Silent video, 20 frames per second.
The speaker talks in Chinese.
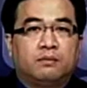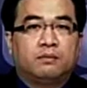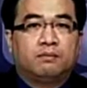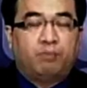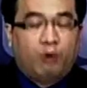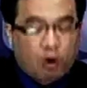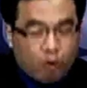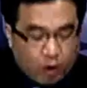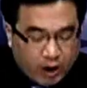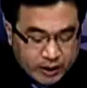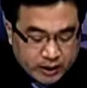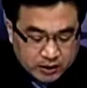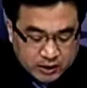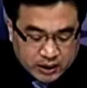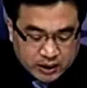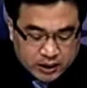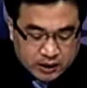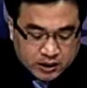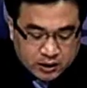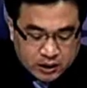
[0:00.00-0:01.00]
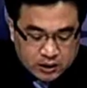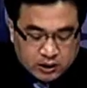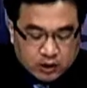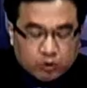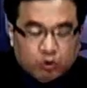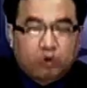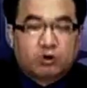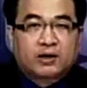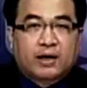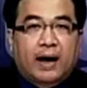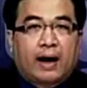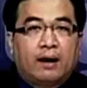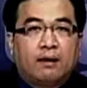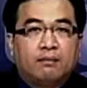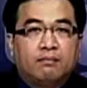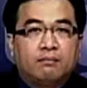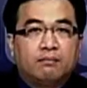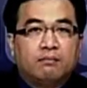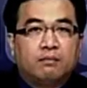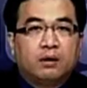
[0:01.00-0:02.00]
不管你今天心情多差，
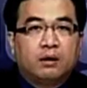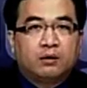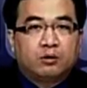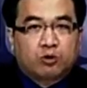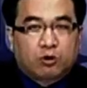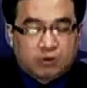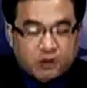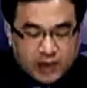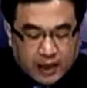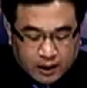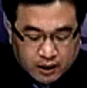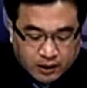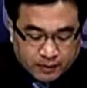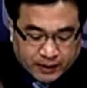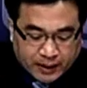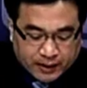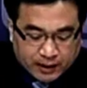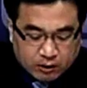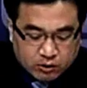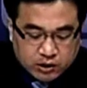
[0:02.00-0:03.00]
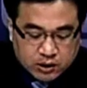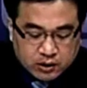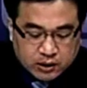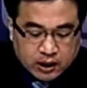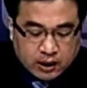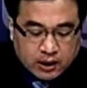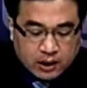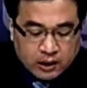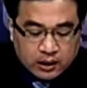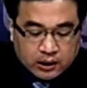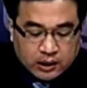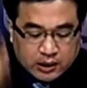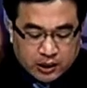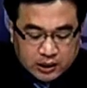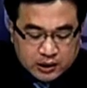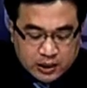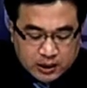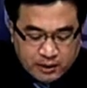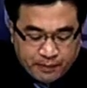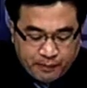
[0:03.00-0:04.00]
从上个礼拜到今天，你的
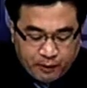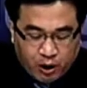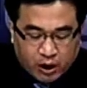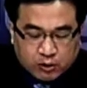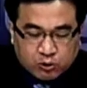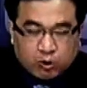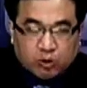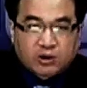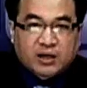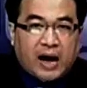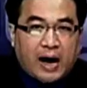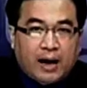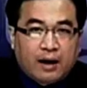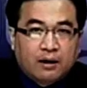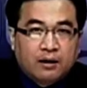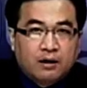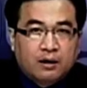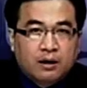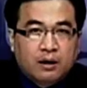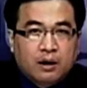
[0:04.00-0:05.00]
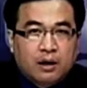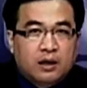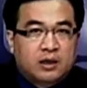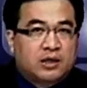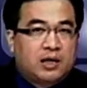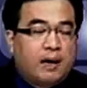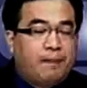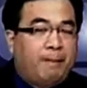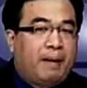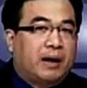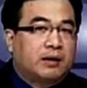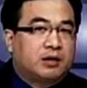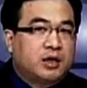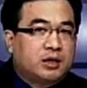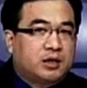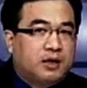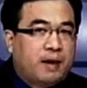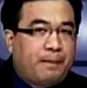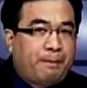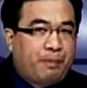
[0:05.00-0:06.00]
心情不管多差，先把这
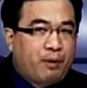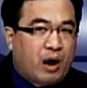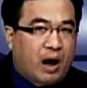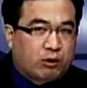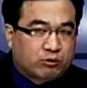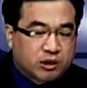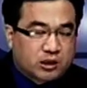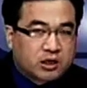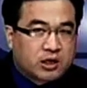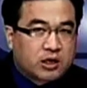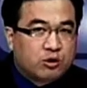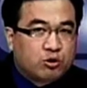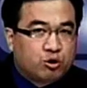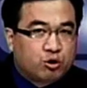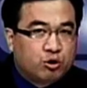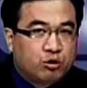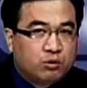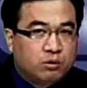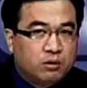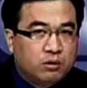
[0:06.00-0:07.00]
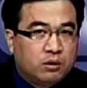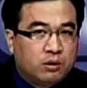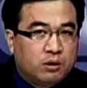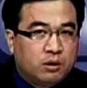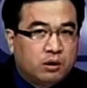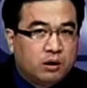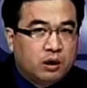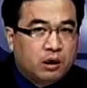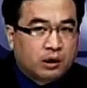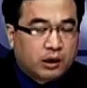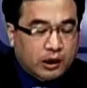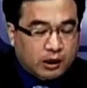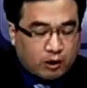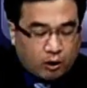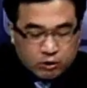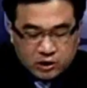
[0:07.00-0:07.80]
些不好的情绪你都